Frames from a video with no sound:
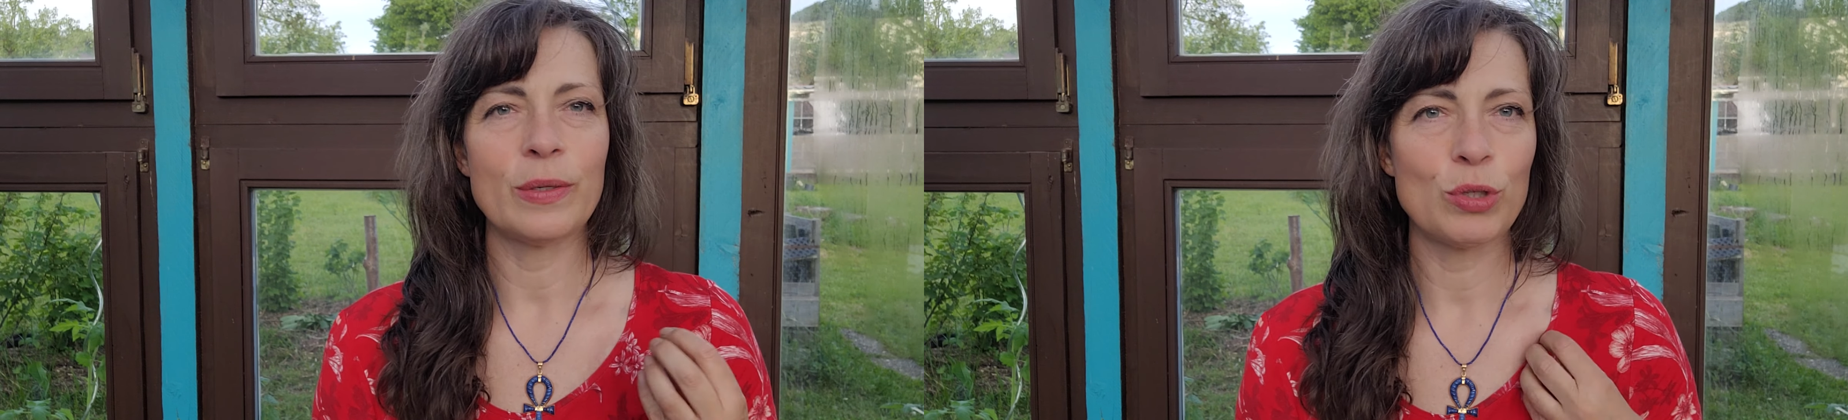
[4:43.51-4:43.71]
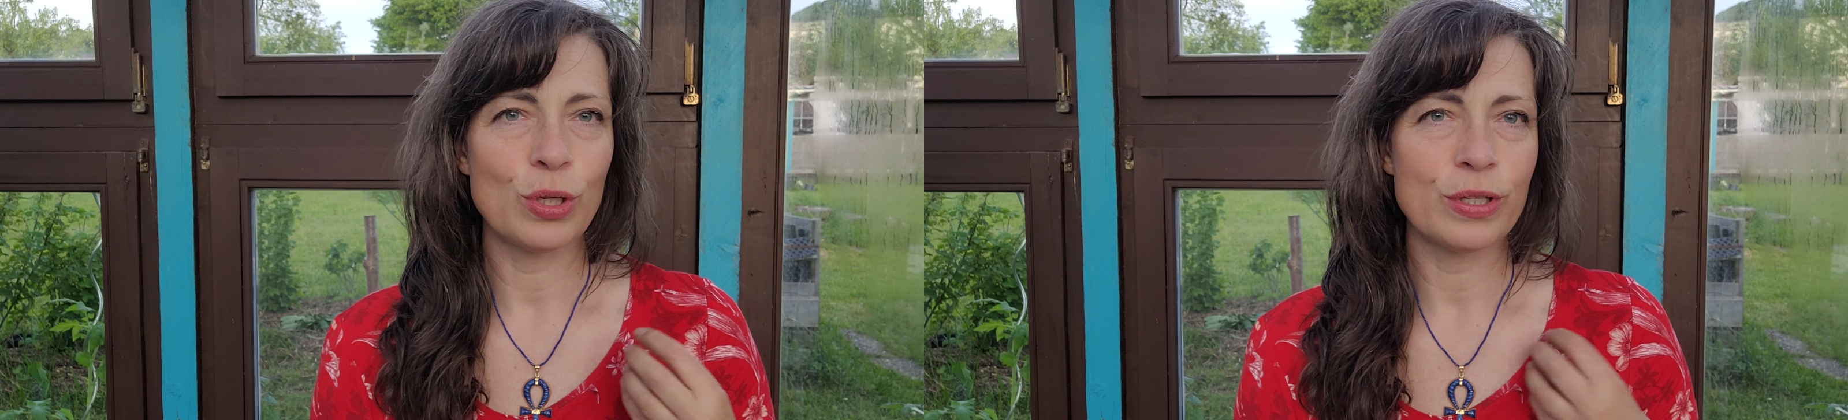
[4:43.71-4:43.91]

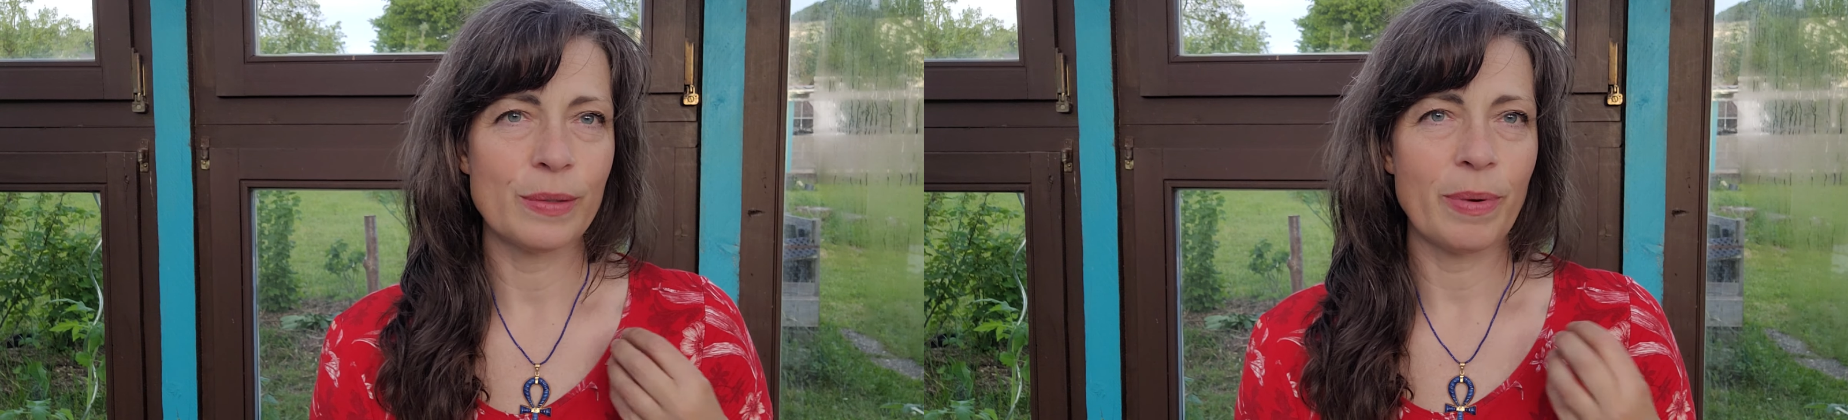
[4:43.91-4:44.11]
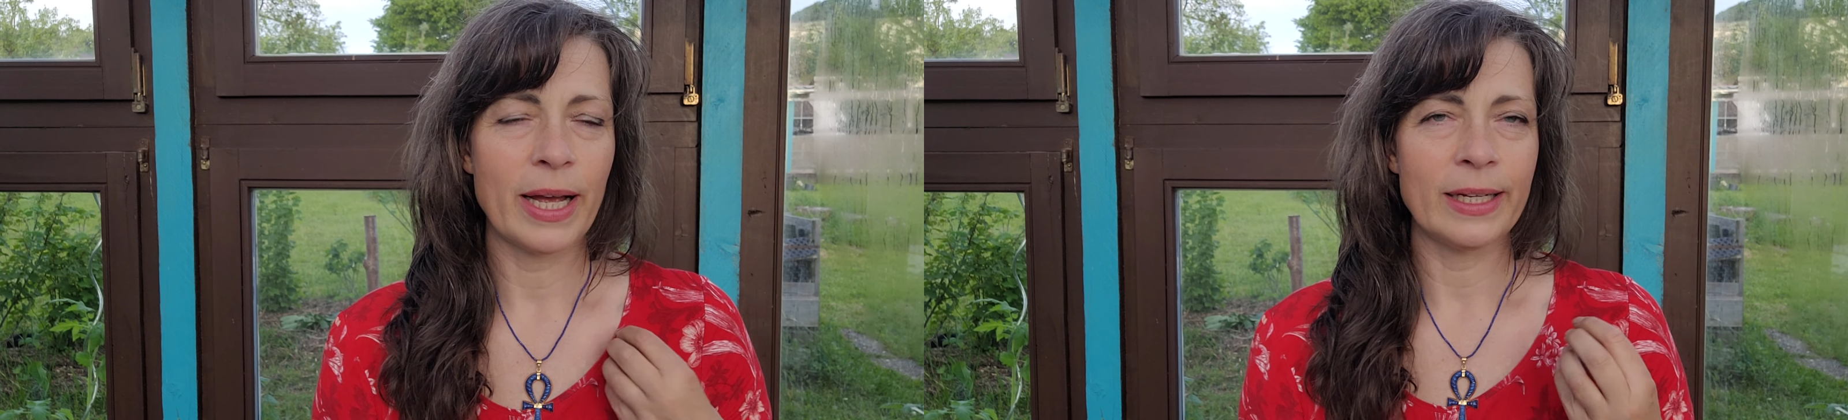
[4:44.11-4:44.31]
dem
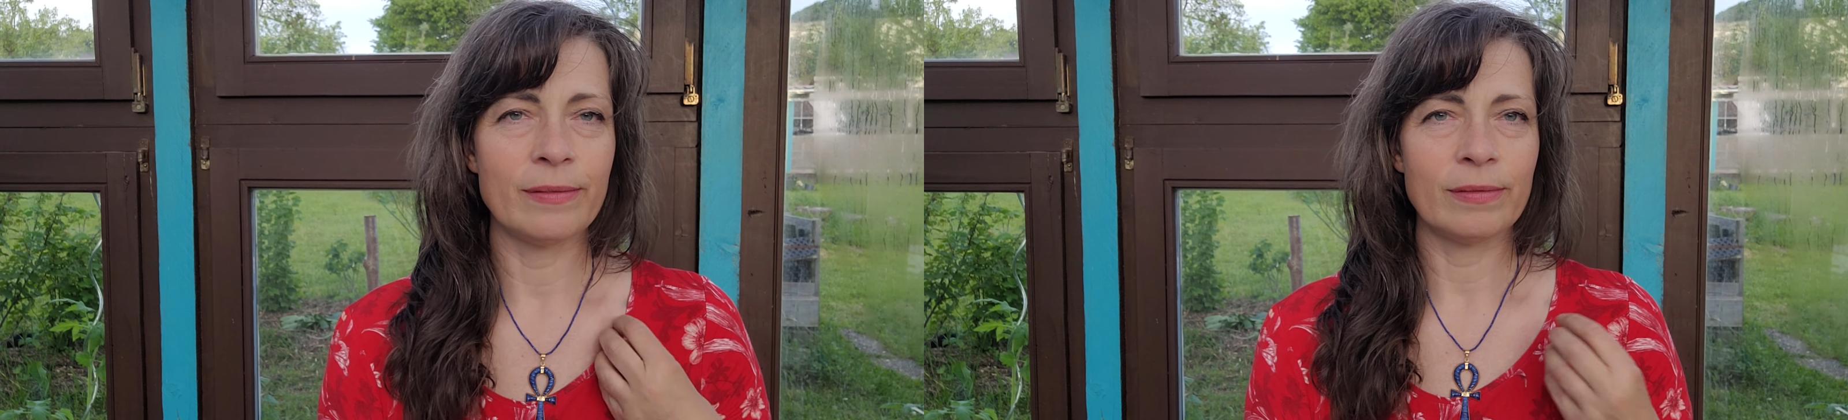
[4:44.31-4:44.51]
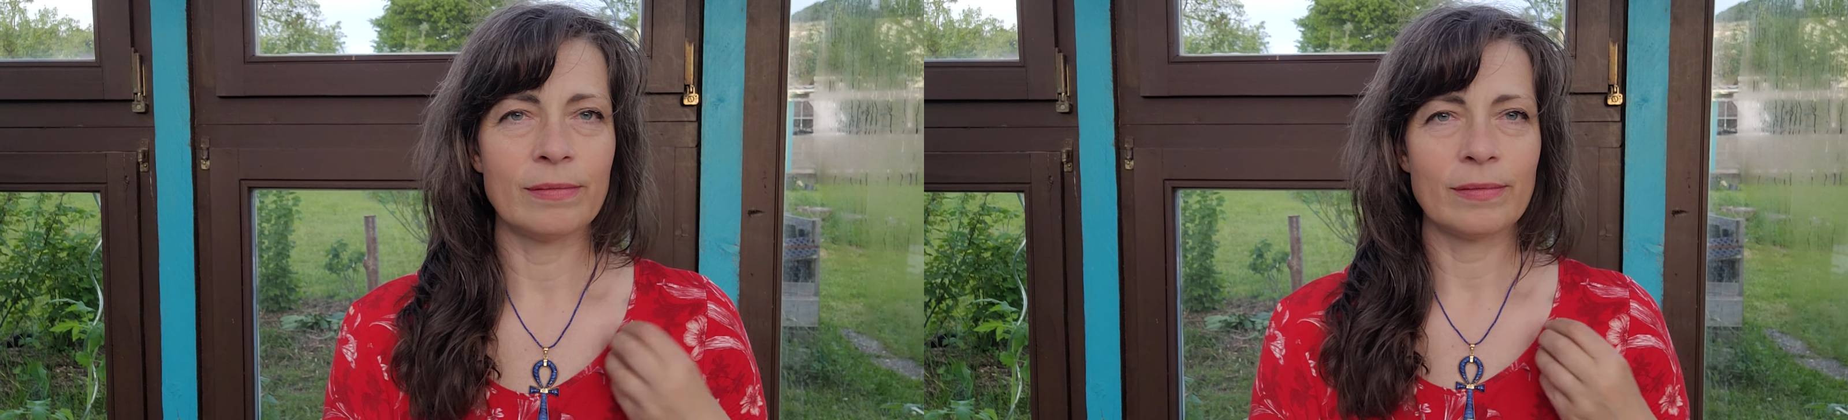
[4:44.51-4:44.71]

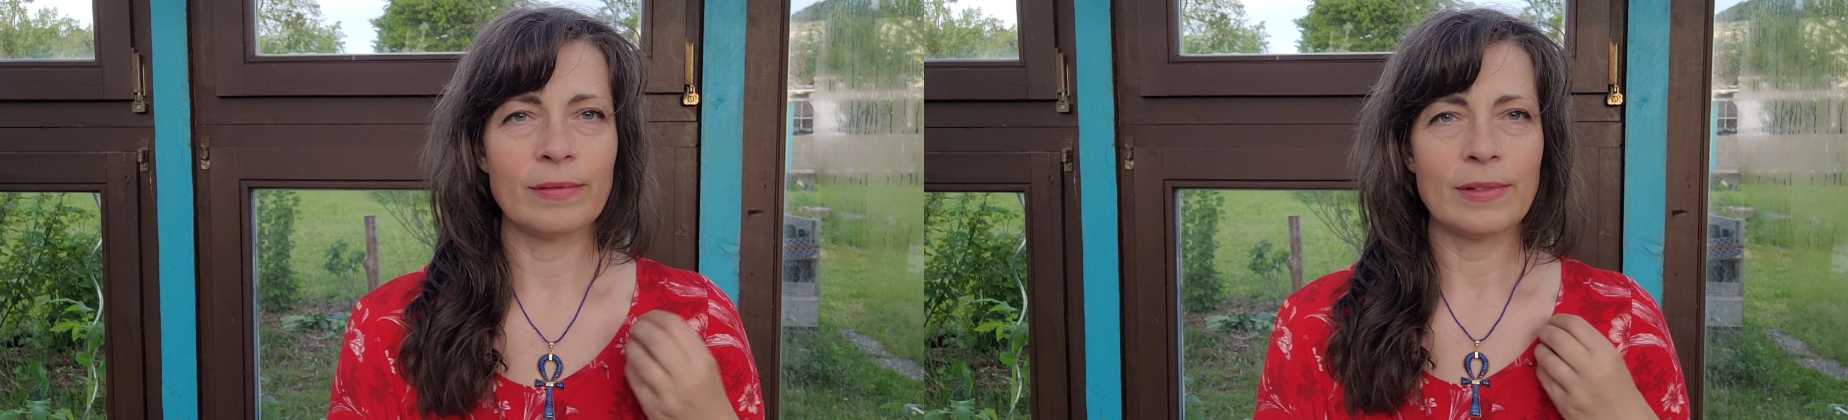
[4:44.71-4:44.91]
Schlüsselbein